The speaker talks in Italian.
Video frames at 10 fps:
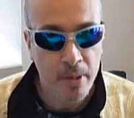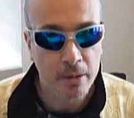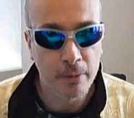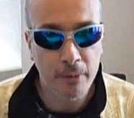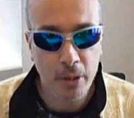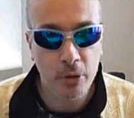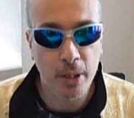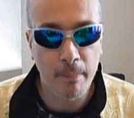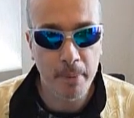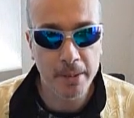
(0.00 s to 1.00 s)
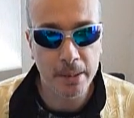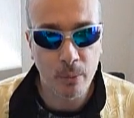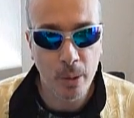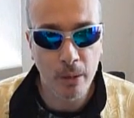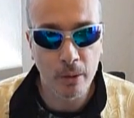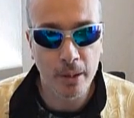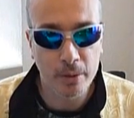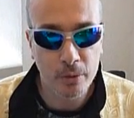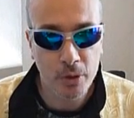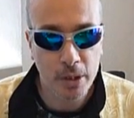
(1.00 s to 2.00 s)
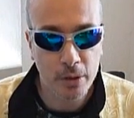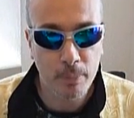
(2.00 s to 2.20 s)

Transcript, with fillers: ti faccio capire quello che è successo,